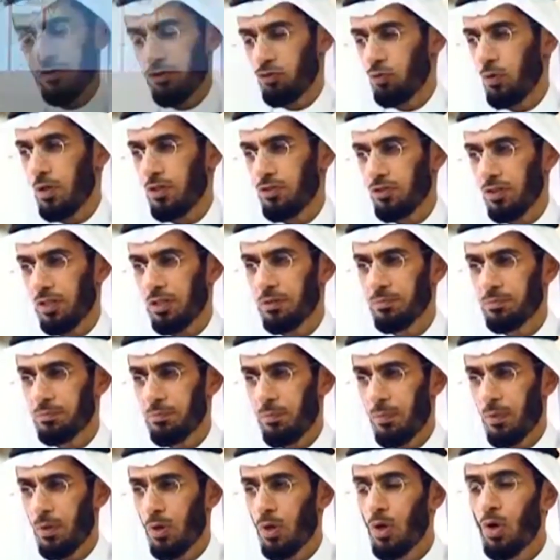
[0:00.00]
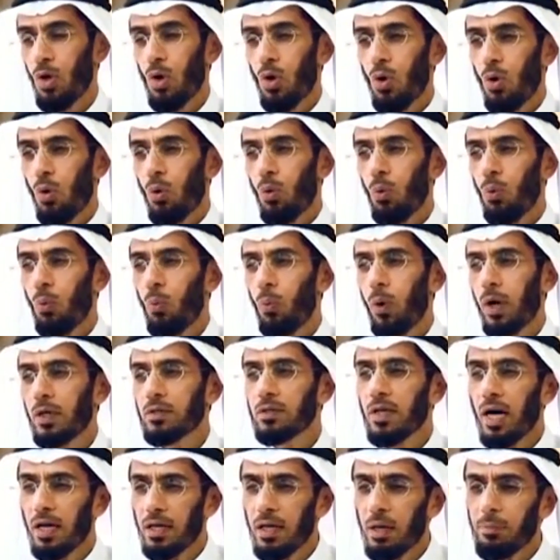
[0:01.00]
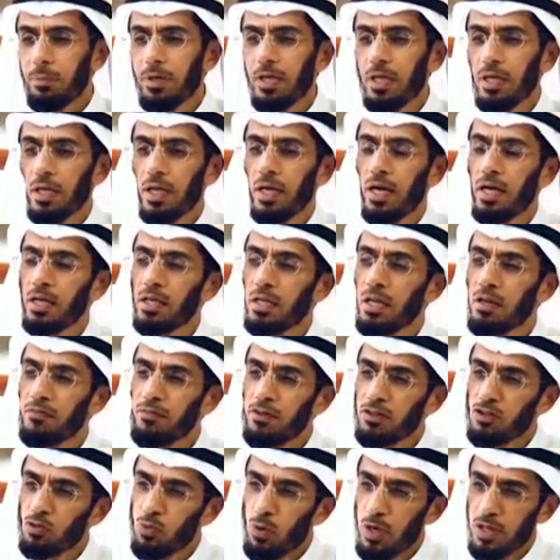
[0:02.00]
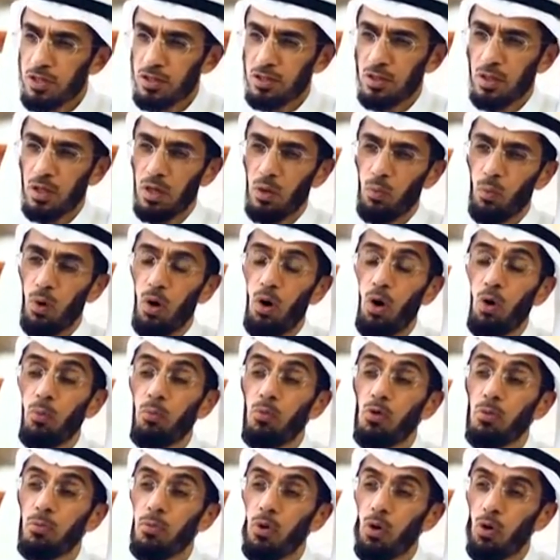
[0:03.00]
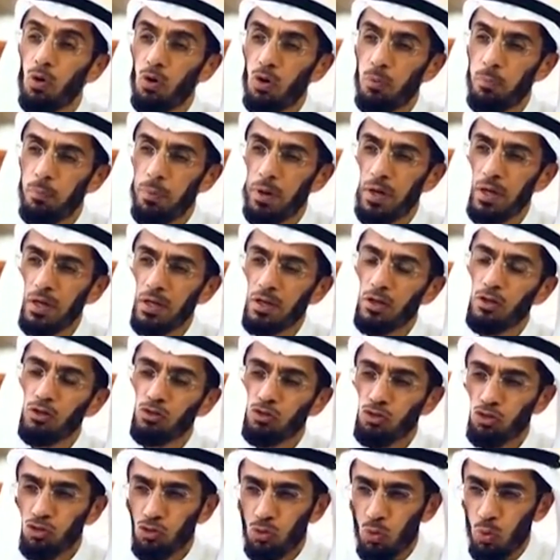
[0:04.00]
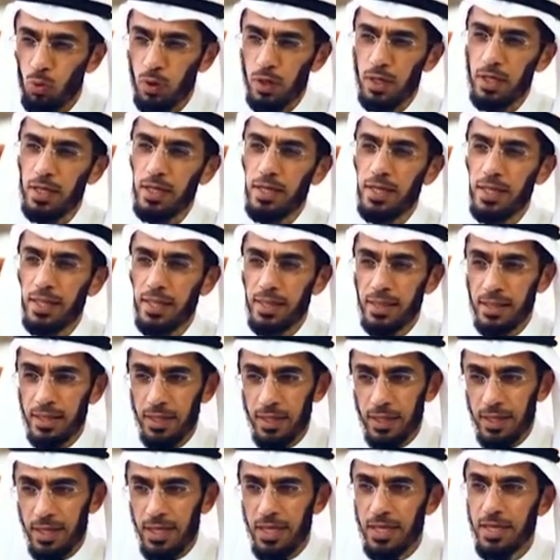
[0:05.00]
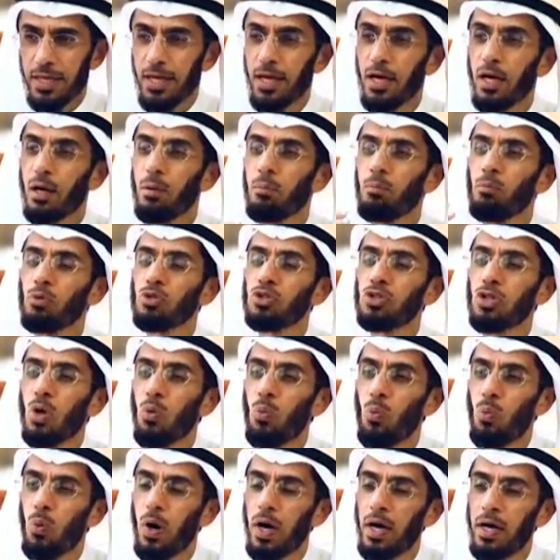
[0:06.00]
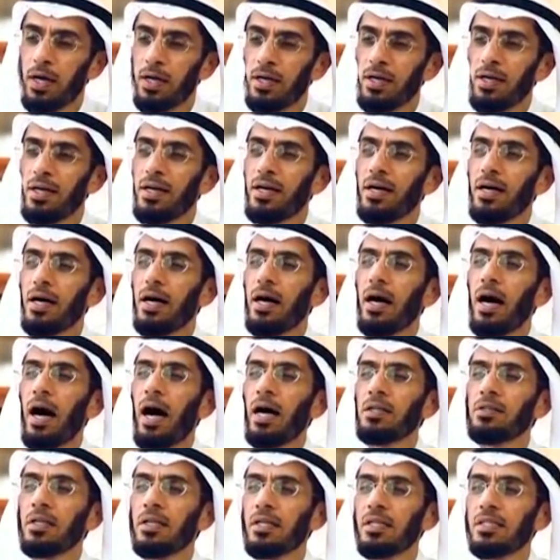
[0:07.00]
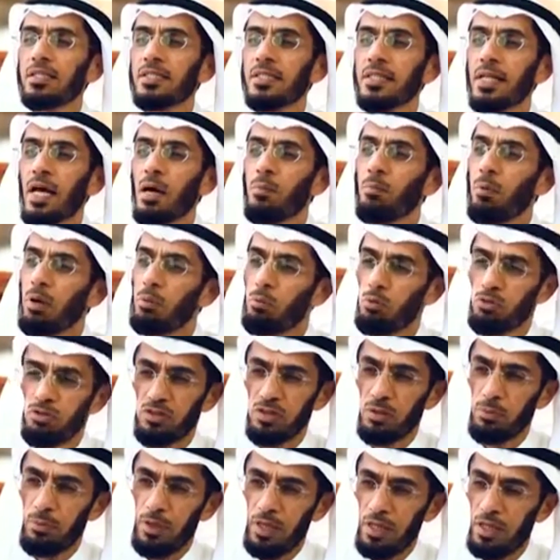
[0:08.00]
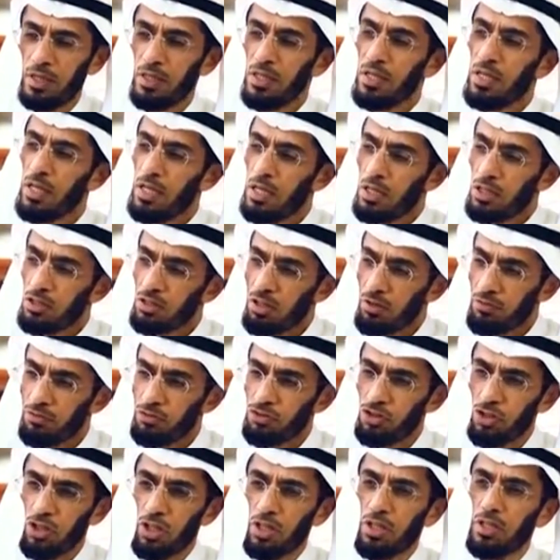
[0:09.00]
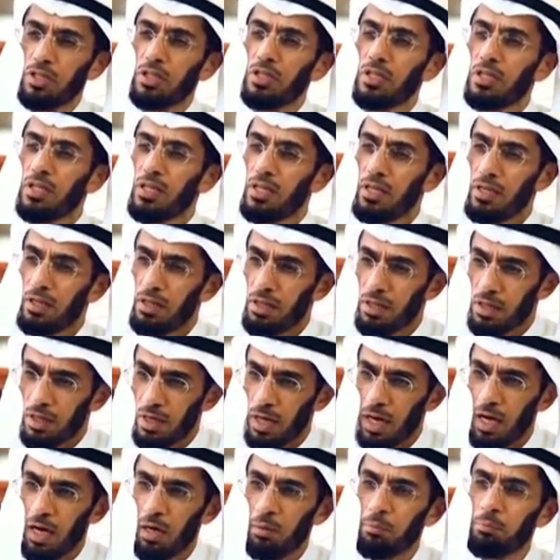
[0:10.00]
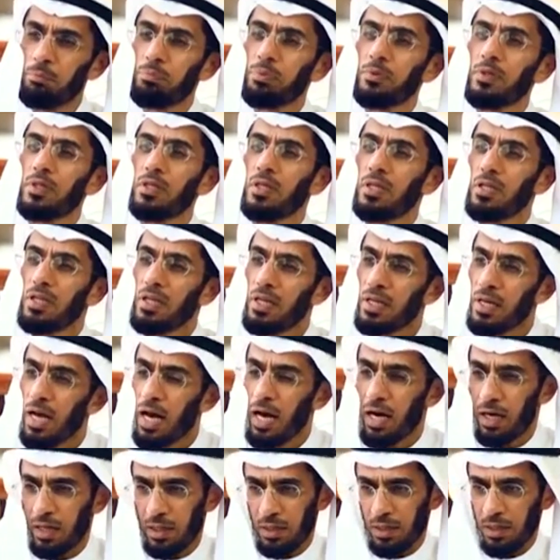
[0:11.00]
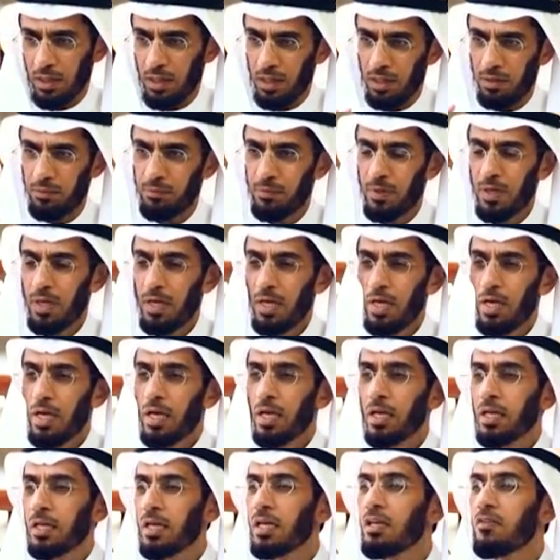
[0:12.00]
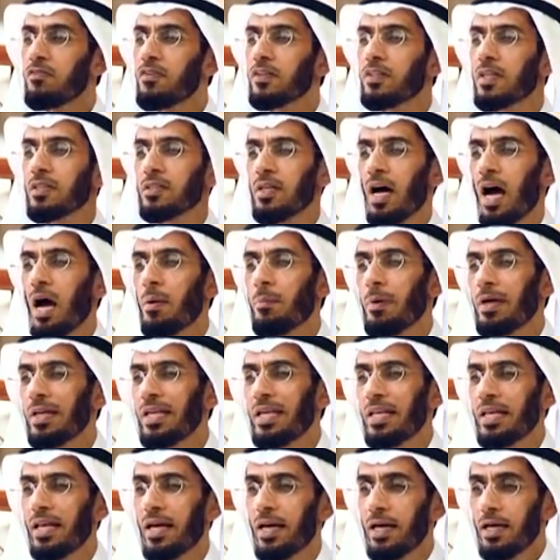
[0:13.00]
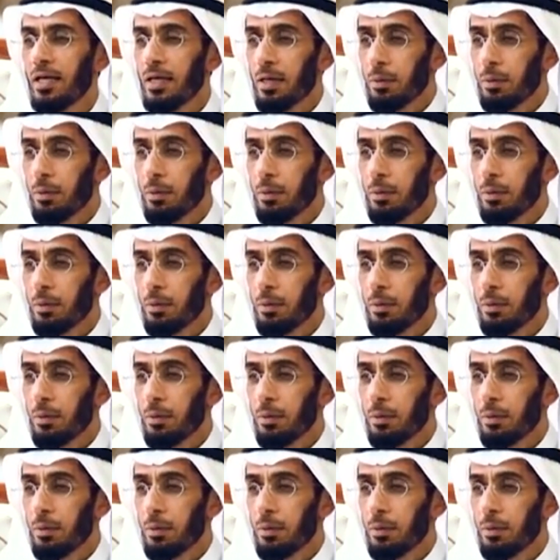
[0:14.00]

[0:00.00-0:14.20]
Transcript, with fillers: في سويسرا وتعلمين أن في سويسرا وعموم أوروبا صورة ذهنية مشوهة عن الإسلام والمسلمين تفجير إرهاب إلى آخره كيف تتعاملين